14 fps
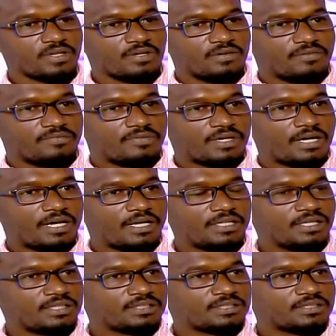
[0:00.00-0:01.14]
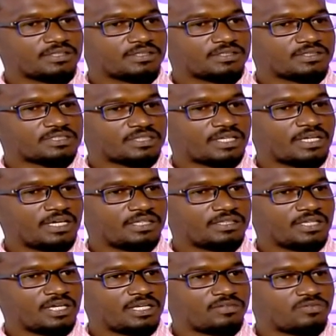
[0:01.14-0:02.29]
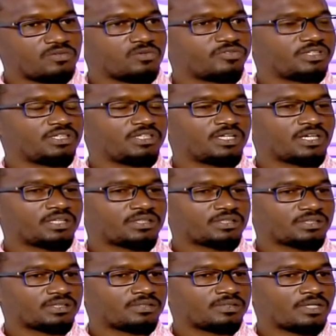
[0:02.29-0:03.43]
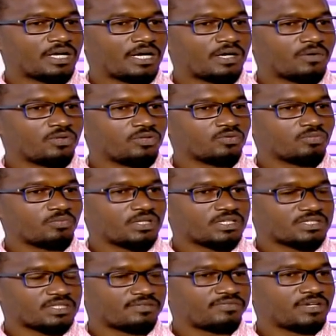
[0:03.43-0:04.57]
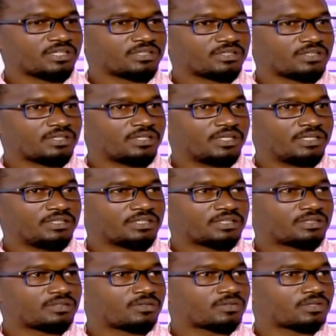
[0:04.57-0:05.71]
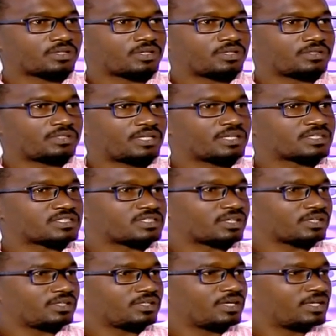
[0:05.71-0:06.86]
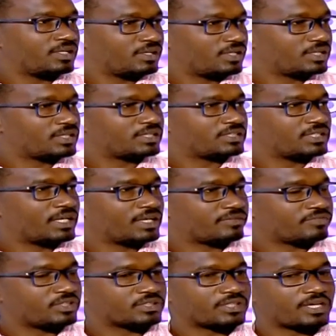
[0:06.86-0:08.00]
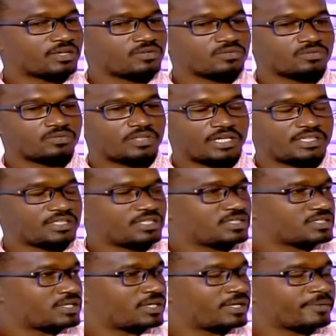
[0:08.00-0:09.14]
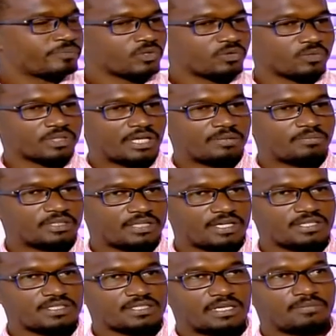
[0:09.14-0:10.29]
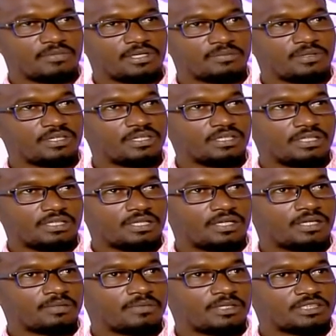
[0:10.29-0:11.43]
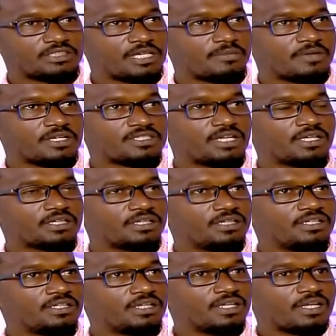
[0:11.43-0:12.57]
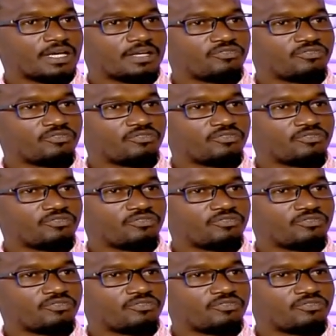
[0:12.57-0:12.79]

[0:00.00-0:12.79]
فاحيانا الصراع الاداري فيه فنيات يحاول انه المجلس الفات يعني يترك تركه صغيره على اللجنه الجايه في اطار انه تعجيزه وضع المتاريس امامه الى ما شابه ذلك يعني لكن في